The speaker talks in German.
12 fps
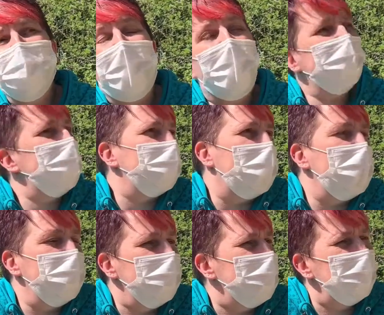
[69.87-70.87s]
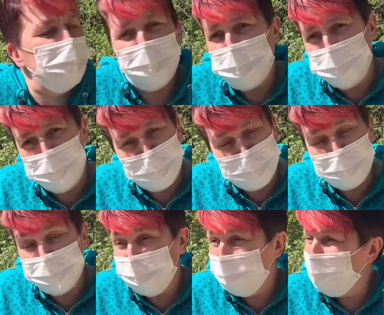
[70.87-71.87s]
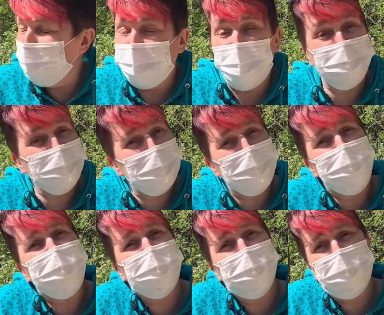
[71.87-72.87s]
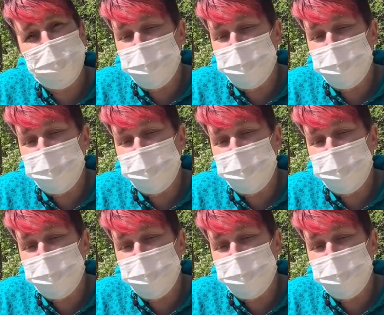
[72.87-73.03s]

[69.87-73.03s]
Eigentlich alles, sowohl äh, Vorgesetzte wie